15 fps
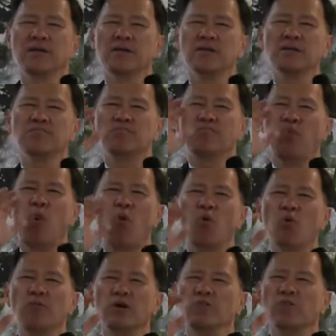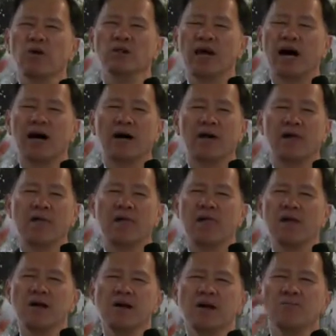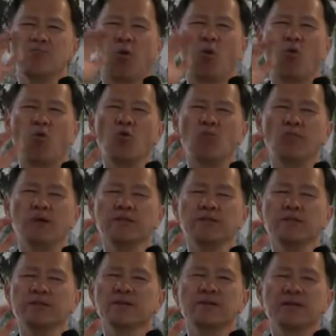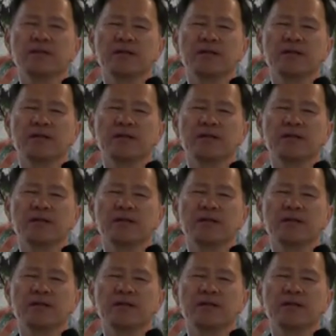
그럼 복음은 뭐냐? 복음은